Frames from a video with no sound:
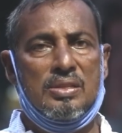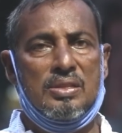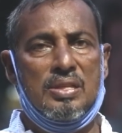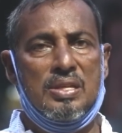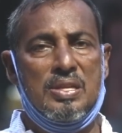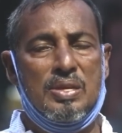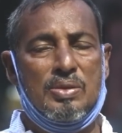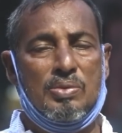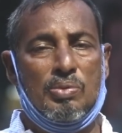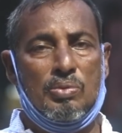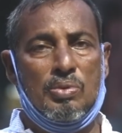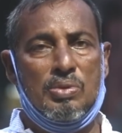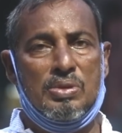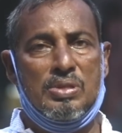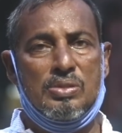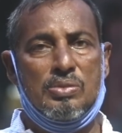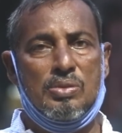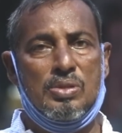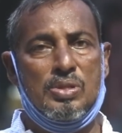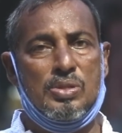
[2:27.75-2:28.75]
তিনি কোনো
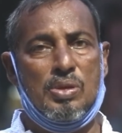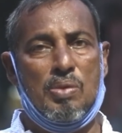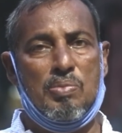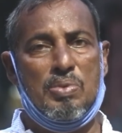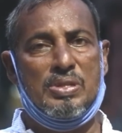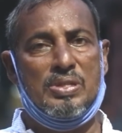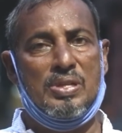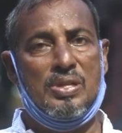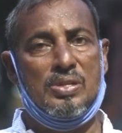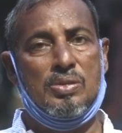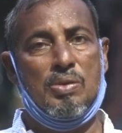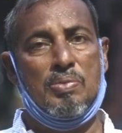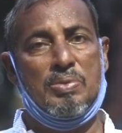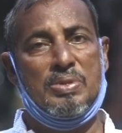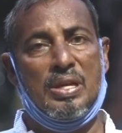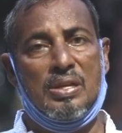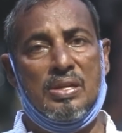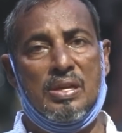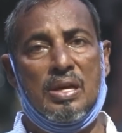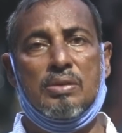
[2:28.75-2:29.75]
কিছুরই সমস্যার
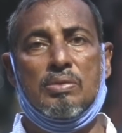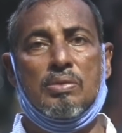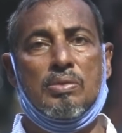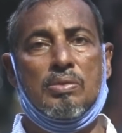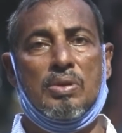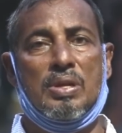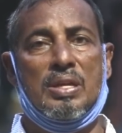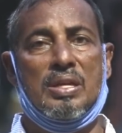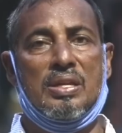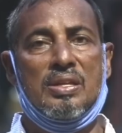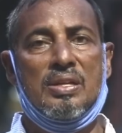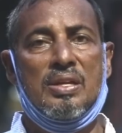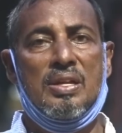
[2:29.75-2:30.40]
সমাধান না করে